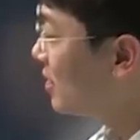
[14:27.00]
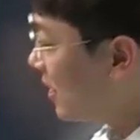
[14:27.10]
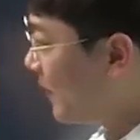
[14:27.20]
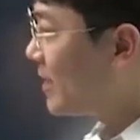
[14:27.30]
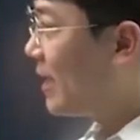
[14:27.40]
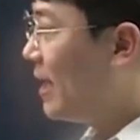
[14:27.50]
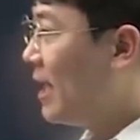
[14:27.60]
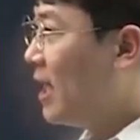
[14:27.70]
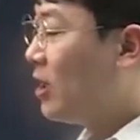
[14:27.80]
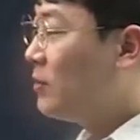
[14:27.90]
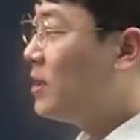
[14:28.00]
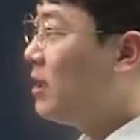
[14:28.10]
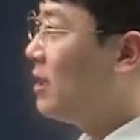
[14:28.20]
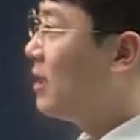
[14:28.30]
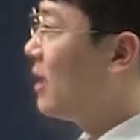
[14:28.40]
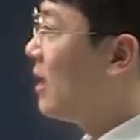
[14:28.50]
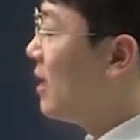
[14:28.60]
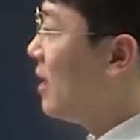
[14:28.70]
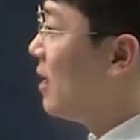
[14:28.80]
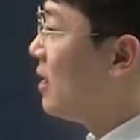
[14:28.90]
첫 번째 여러분들이
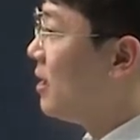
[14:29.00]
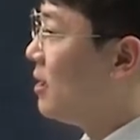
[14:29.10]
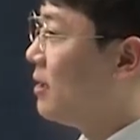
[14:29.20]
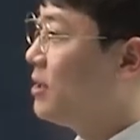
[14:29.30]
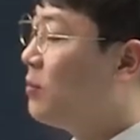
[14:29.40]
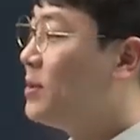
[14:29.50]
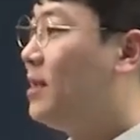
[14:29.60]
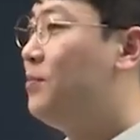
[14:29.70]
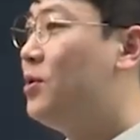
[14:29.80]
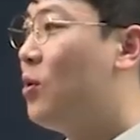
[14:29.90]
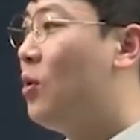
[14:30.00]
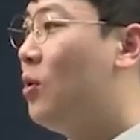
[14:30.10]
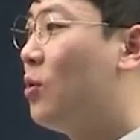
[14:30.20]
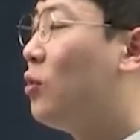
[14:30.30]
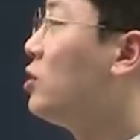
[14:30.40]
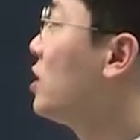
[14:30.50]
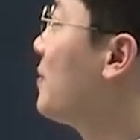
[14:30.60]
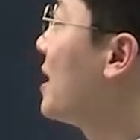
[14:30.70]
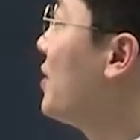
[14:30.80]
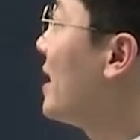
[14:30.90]
어, 아, 시험 문제를 풀고
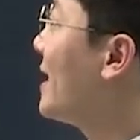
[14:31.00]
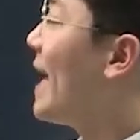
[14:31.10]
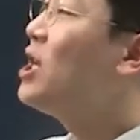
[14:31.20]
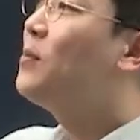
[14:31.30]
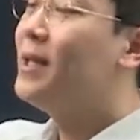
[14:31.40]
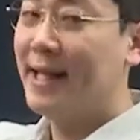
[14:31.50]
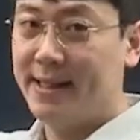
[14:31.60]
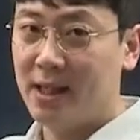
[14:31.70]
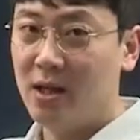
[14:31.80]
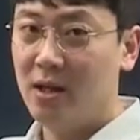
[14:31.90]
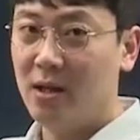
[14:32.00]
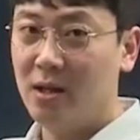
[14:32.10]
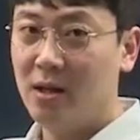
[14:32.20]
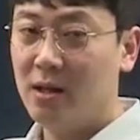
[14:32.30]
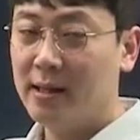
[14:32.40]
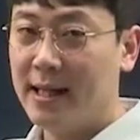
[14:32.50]
고득점하기 위한 개념이 있겠죠 어,